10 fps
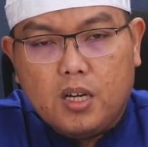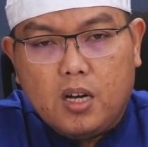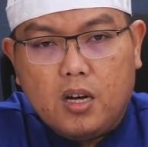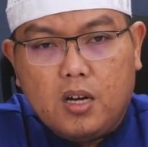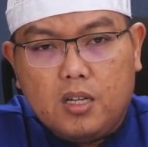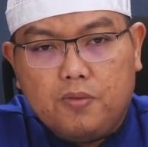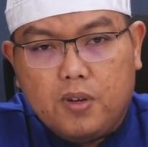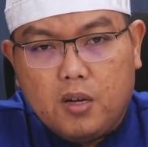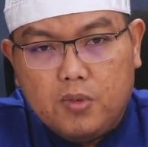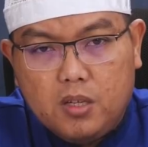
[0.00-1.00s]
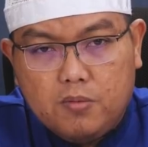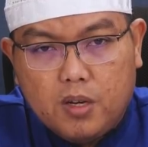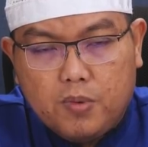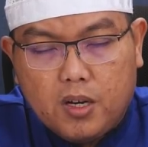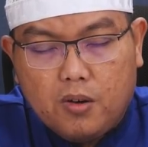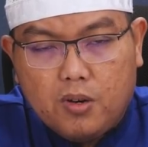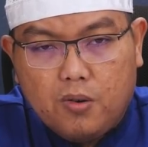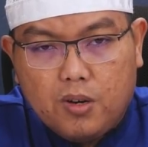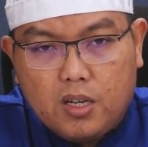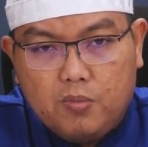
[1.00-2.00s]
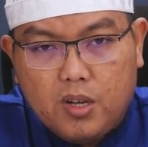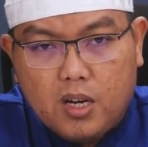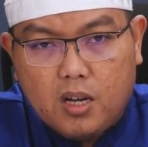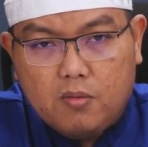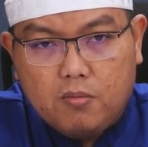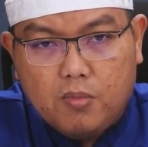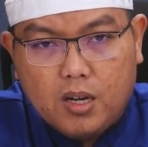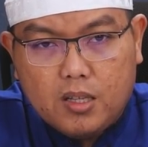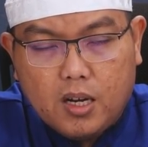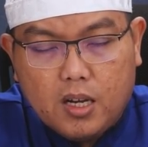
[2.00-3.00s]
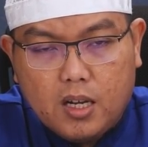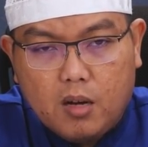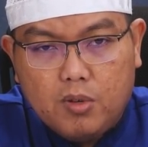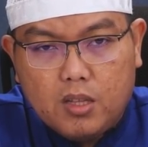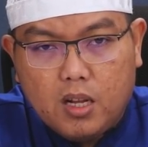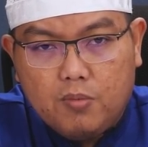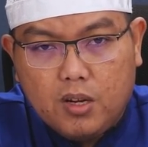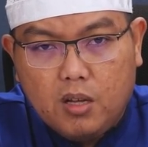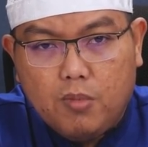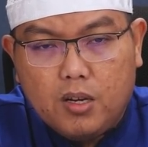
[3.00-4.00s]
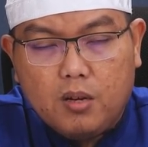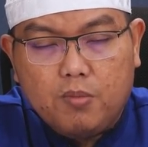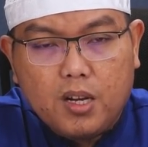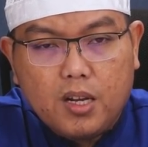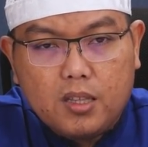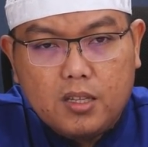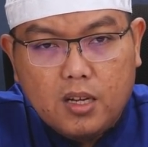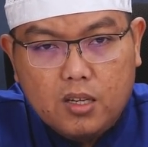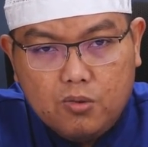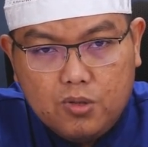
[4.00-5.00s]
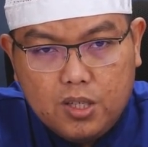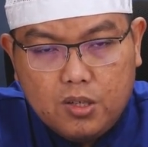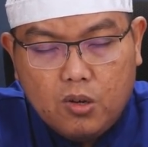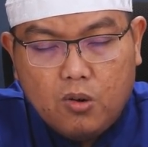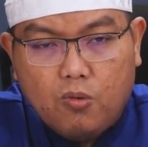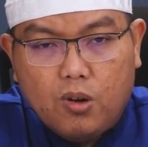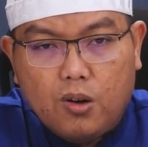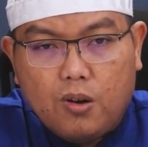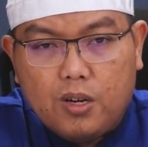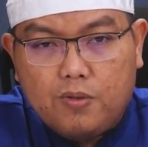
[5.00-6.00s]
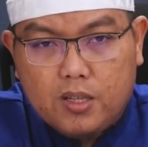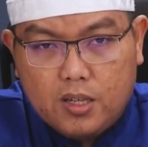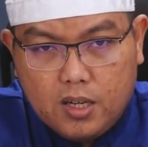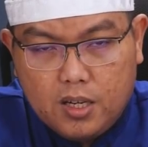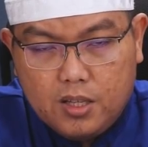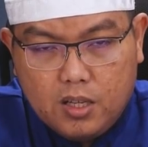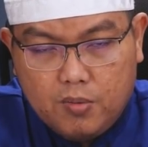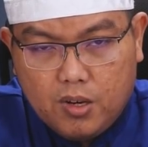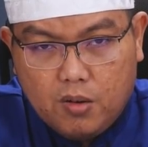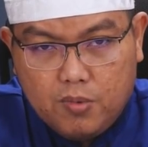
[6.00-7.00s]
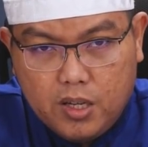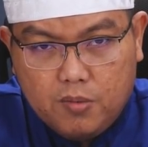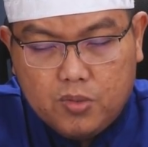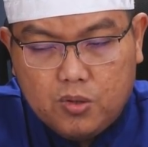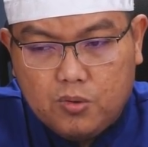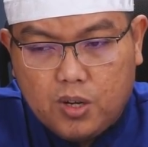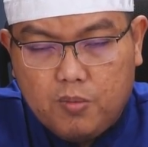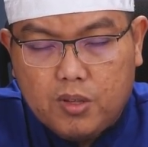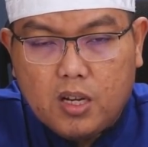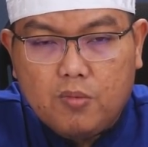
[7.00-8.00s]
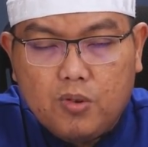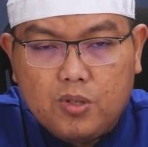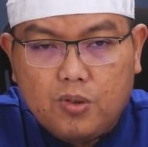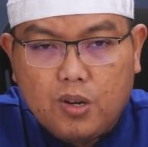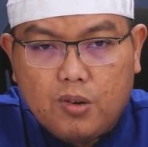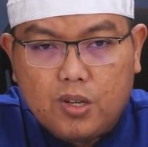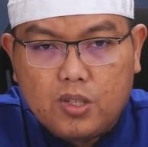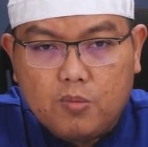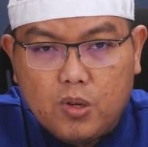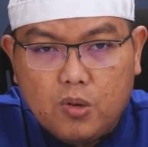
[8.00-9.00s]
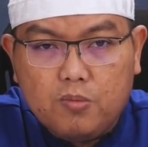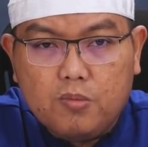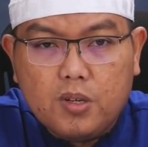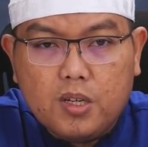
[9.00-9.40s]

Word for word: Alif lam mim apakah orang-orang dibiarkan mengatakan kami telah beriman dan mereka tidak diuji walau qad fatana alladziina min qablihim sungguh kami telah menguji orang-orang sebelum